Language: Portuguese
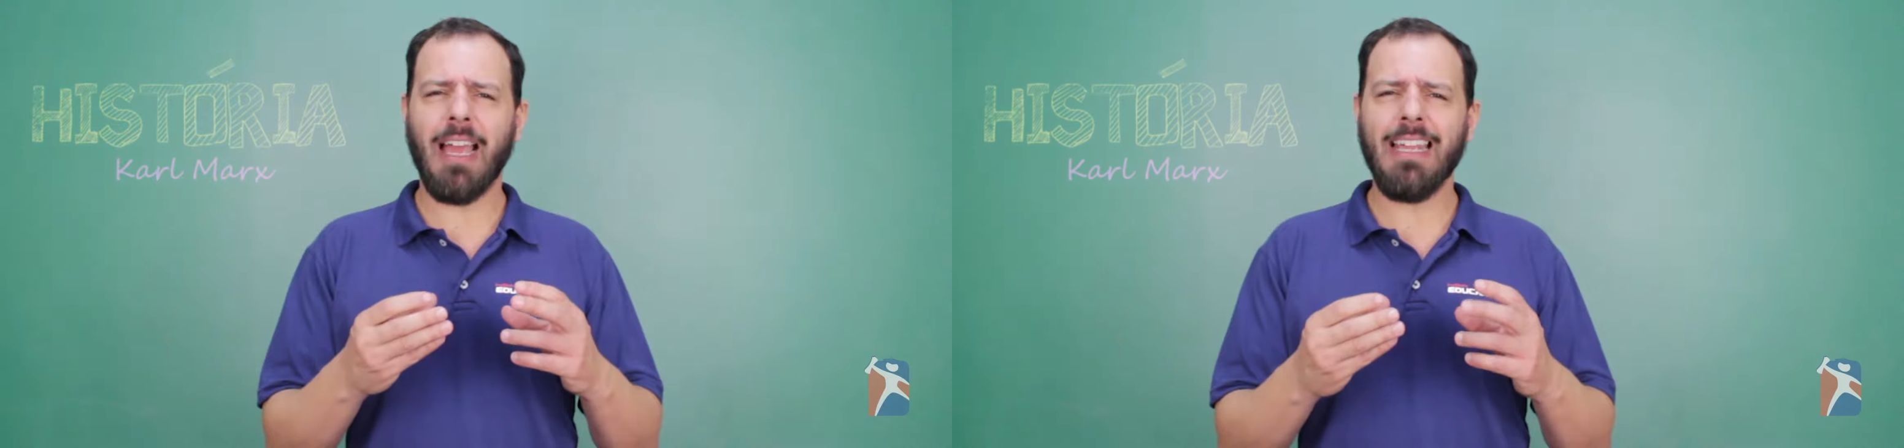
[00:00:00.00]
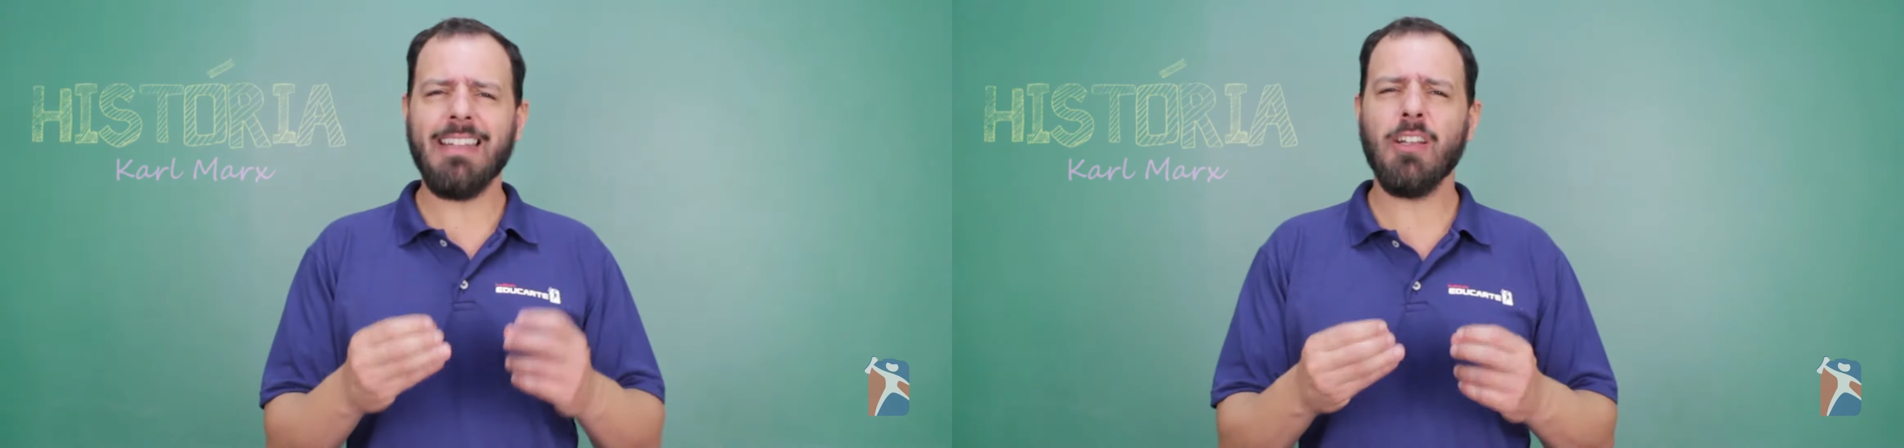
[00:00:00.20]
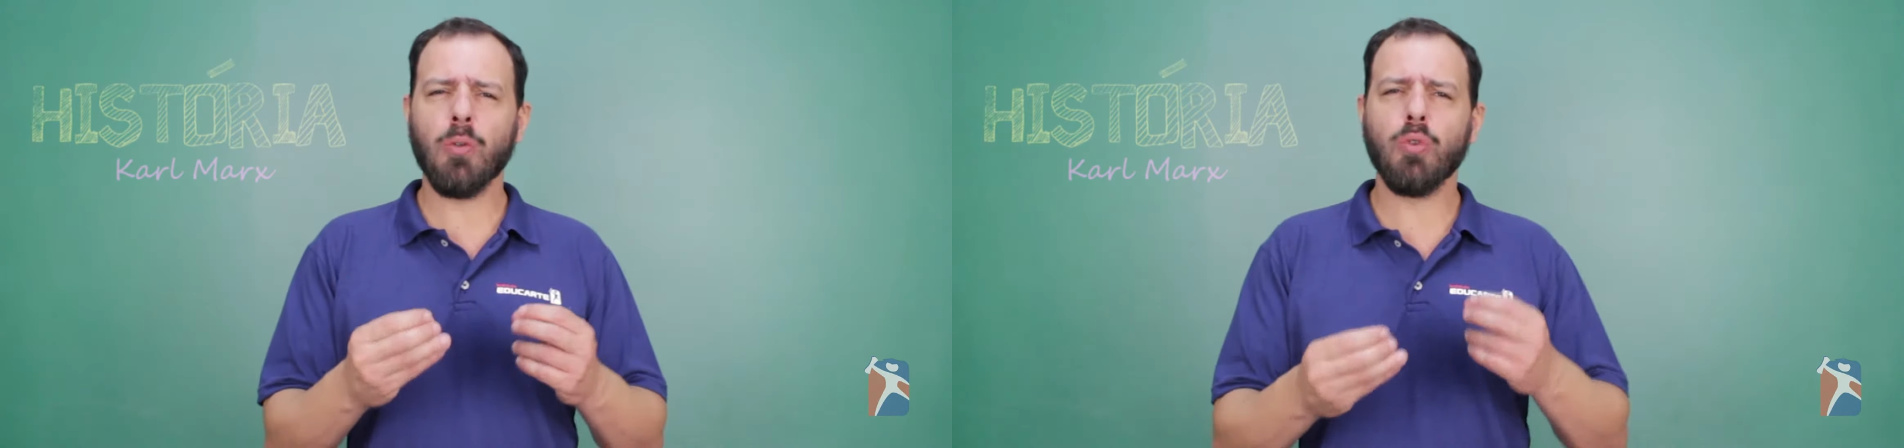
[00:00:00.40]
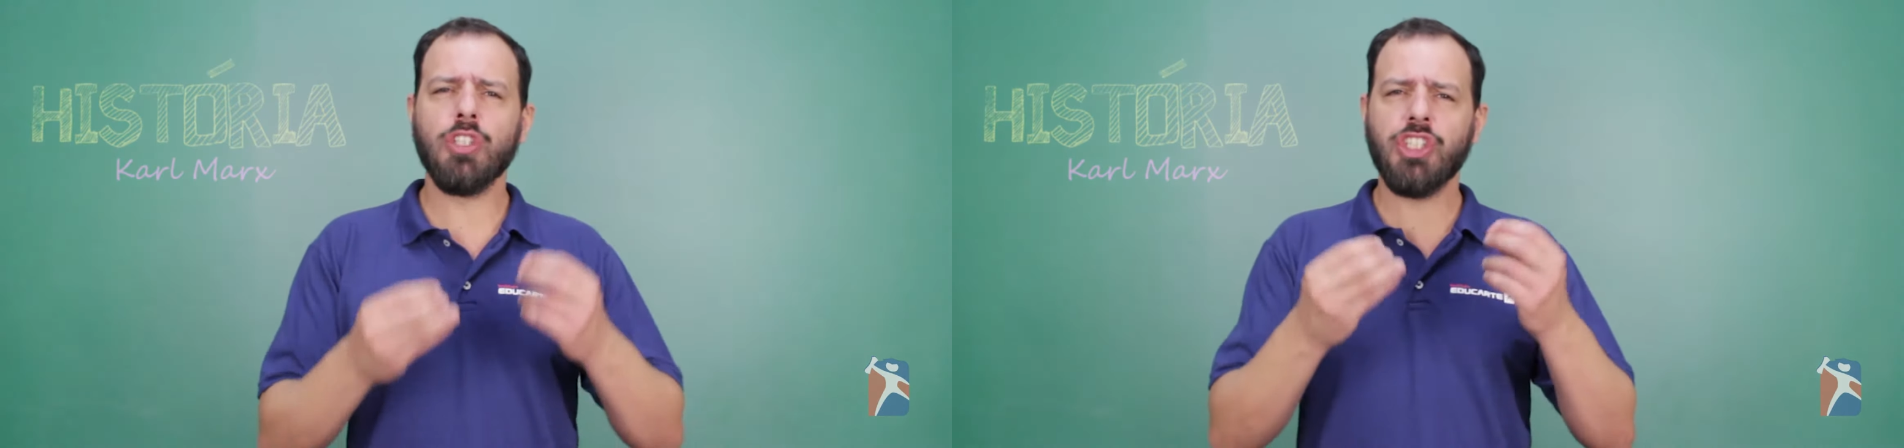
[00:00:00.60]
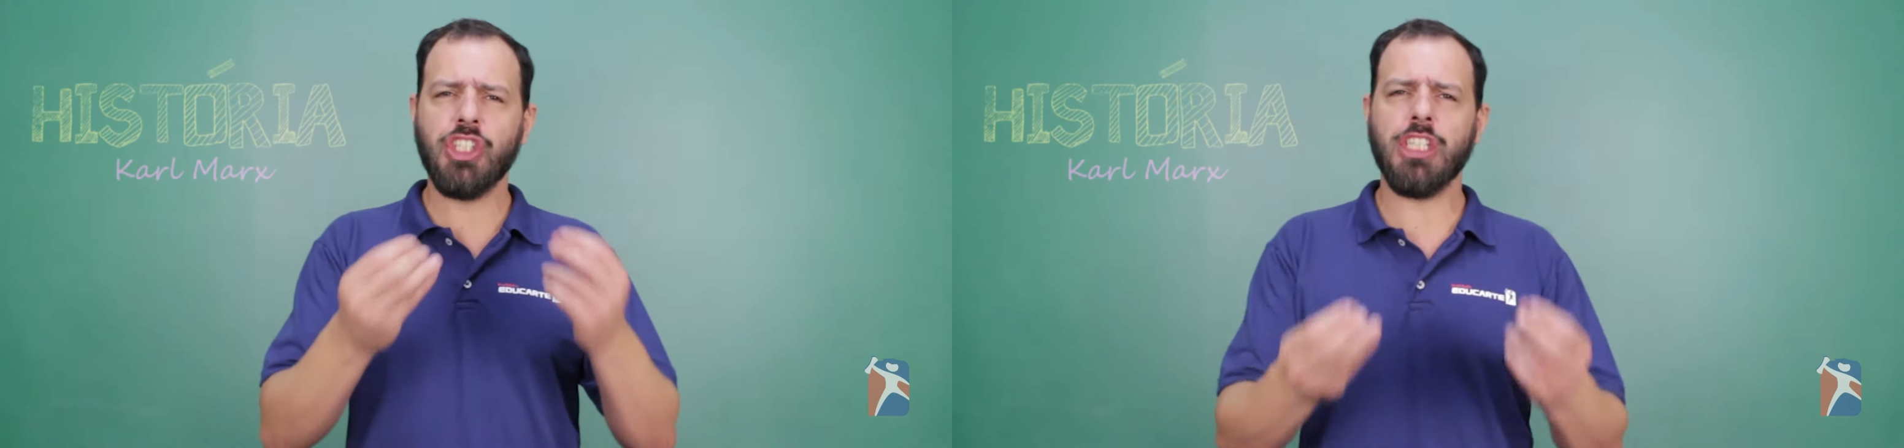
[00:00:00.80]
a
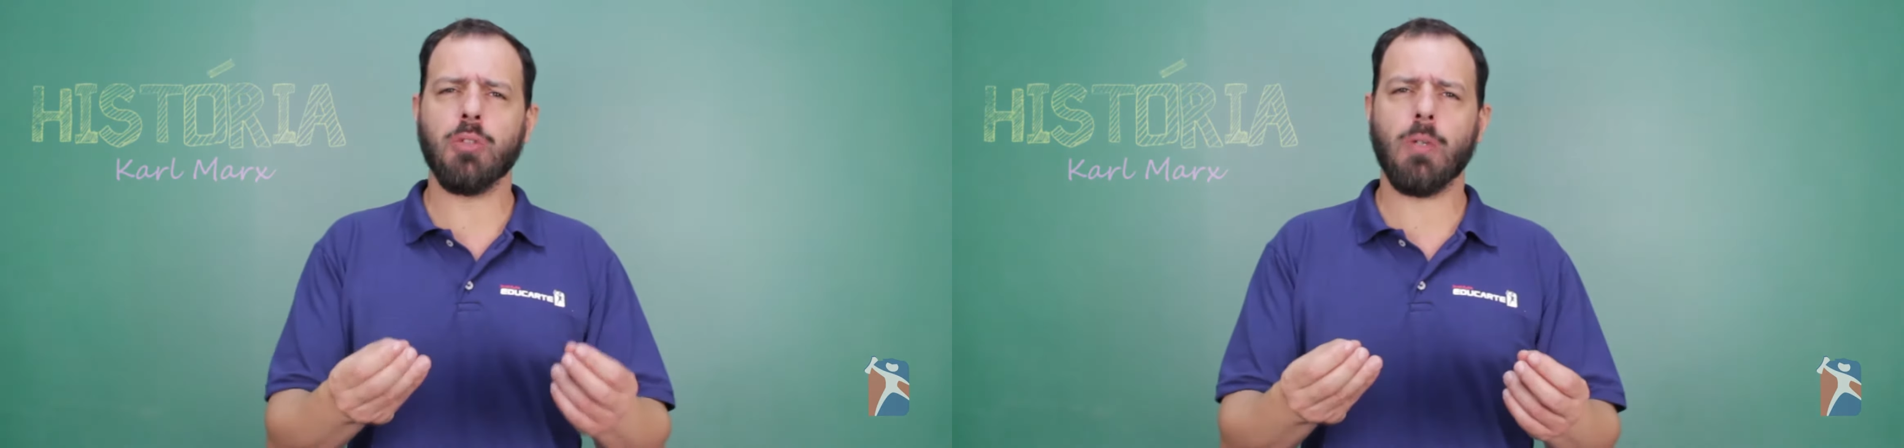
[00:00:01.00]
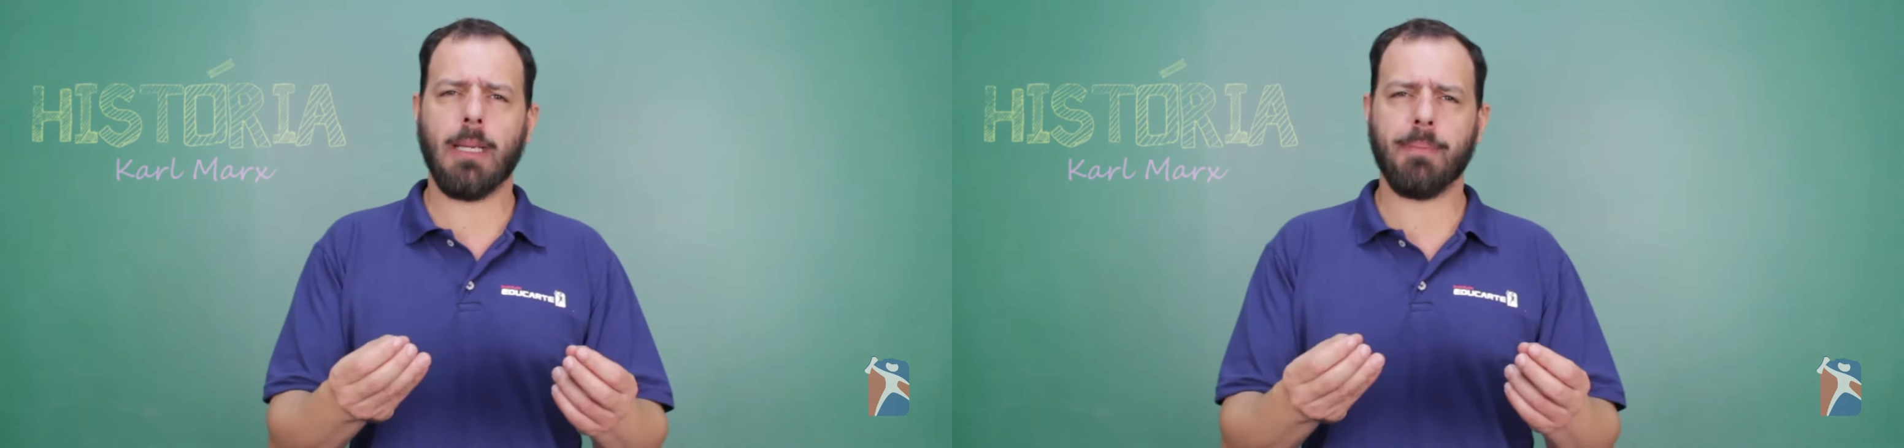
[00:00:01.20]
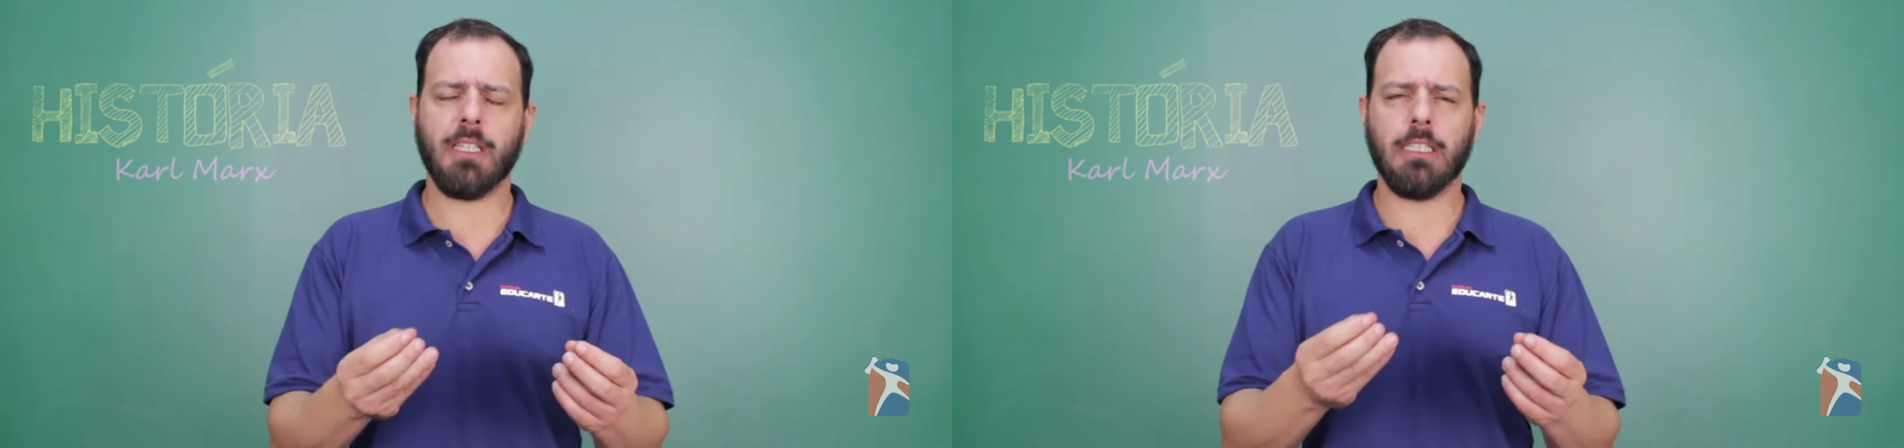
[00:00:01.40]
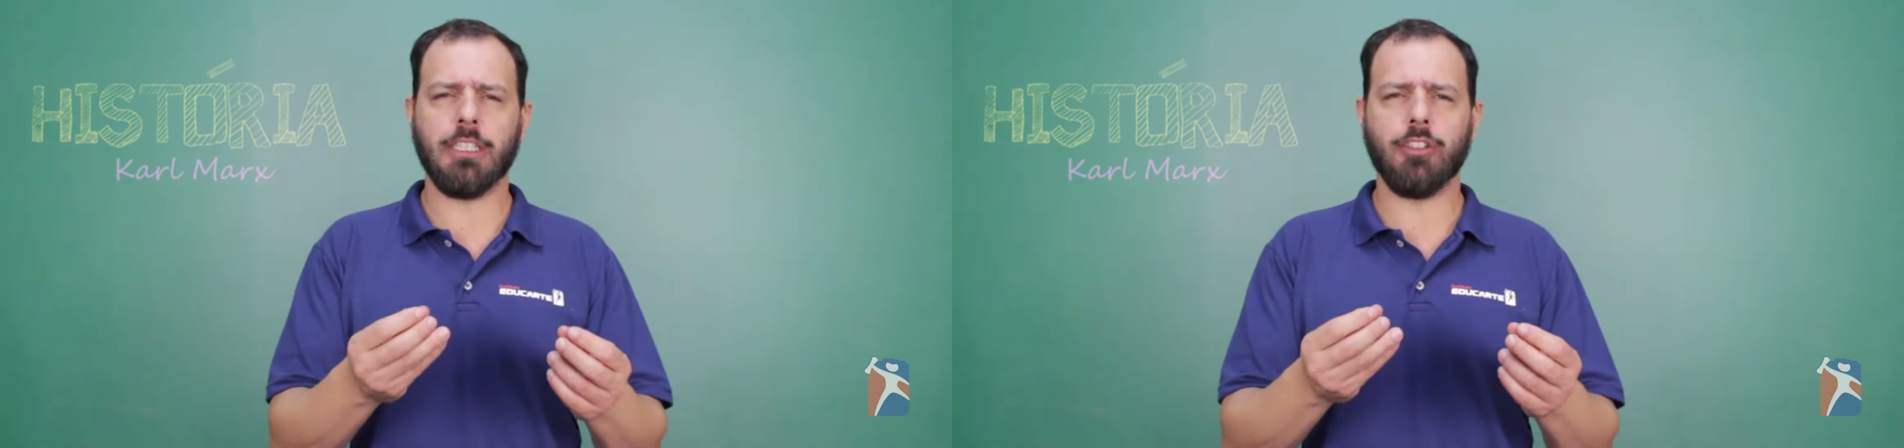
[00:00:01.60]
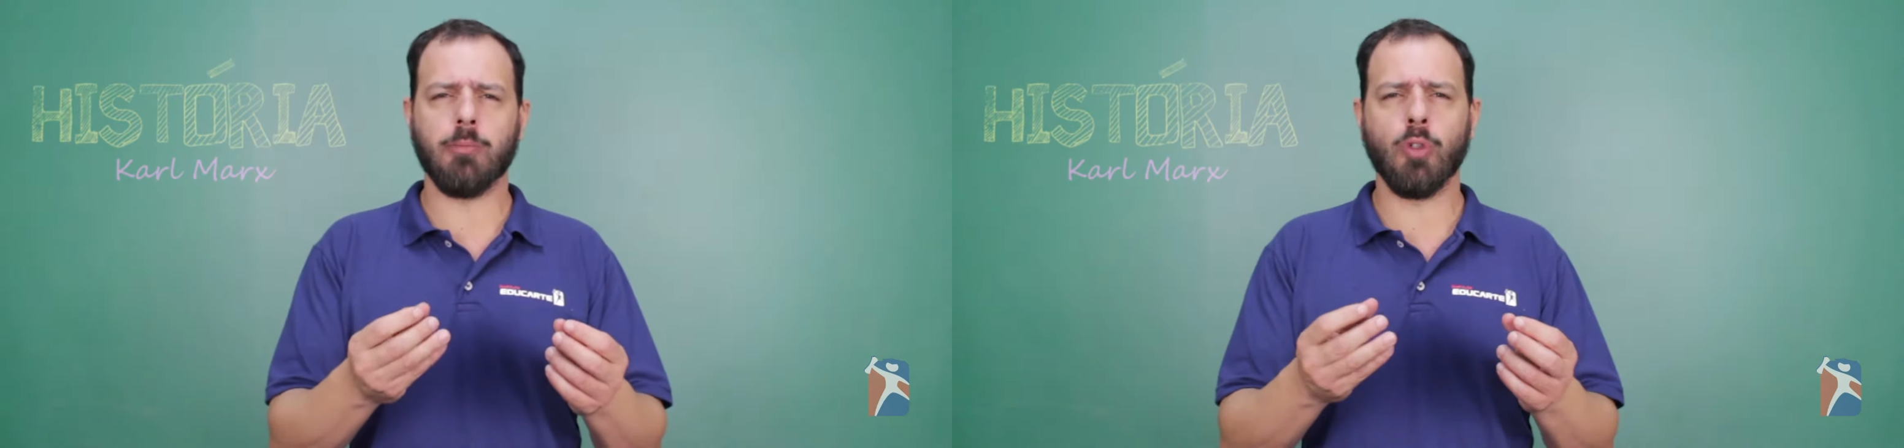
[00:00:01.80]
ideologia do
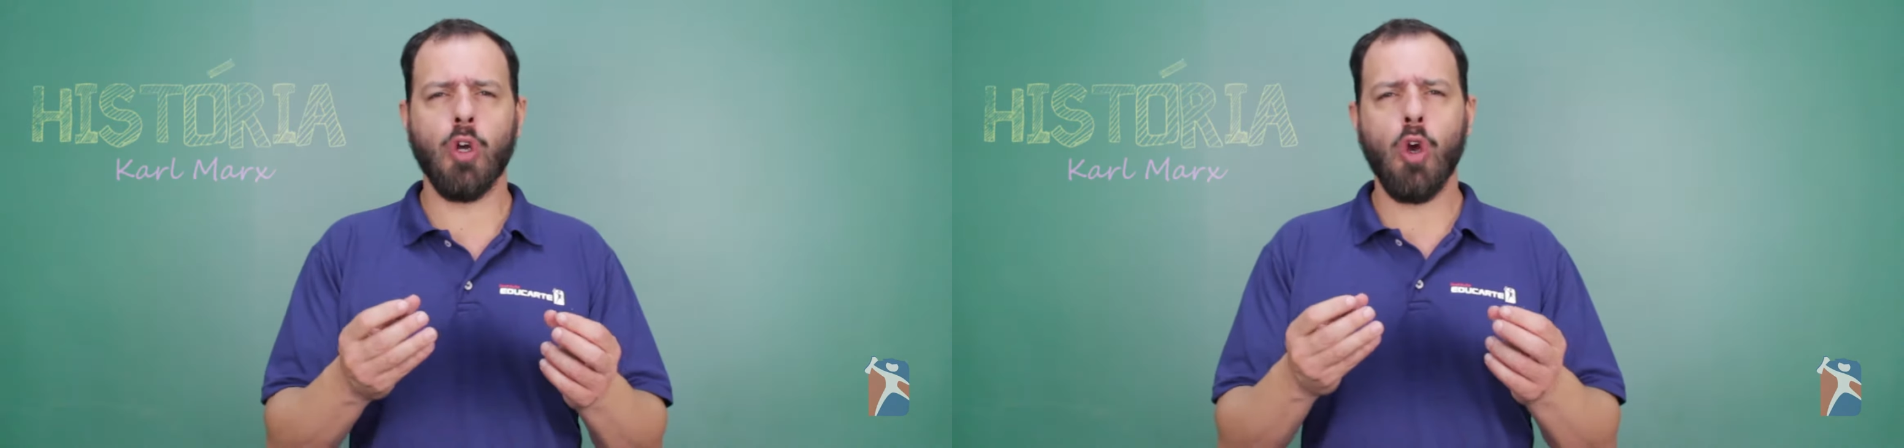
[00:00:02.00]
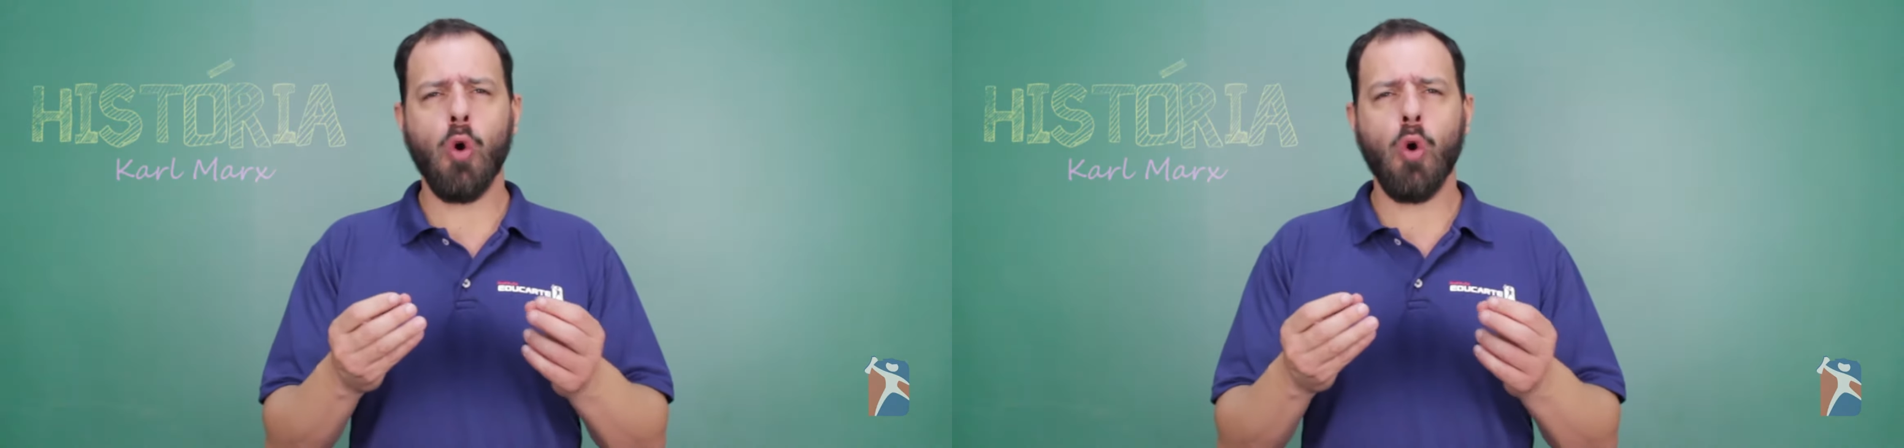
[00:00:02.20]
capitalismo,